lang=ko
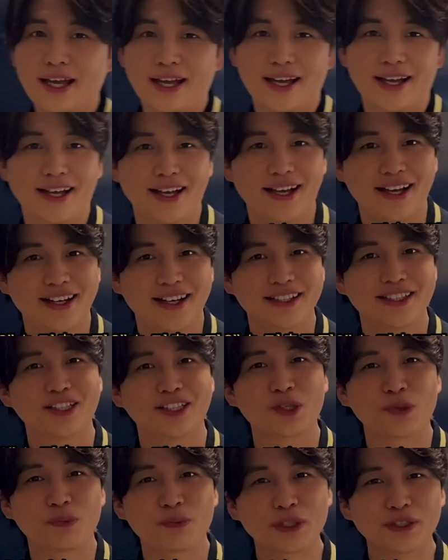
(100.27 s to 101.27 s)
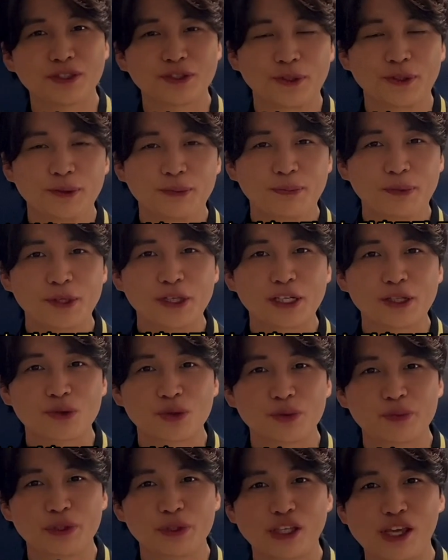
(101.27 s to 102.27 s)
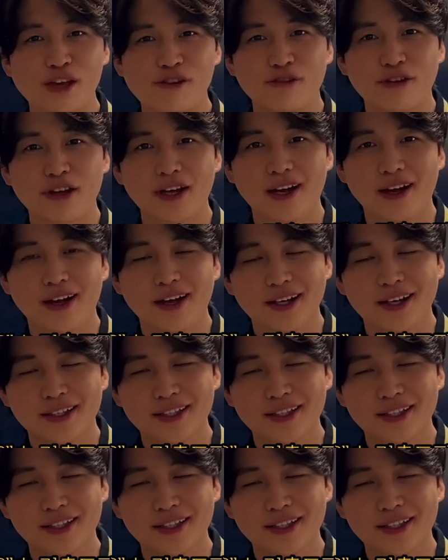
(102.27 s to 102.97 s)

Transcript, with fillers: 아, 이 토픽은 너무 뻔한 토픽이구나.